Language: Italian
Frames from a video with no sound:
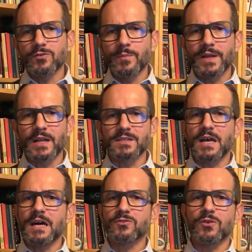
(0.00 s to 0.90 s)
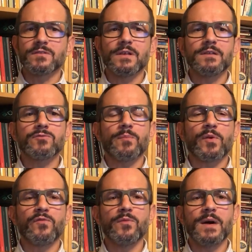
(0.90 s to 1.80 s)
ben rasato, attento e
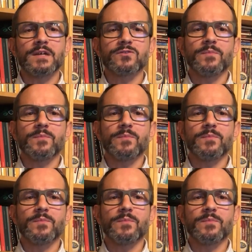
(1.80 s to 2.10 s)
profumato,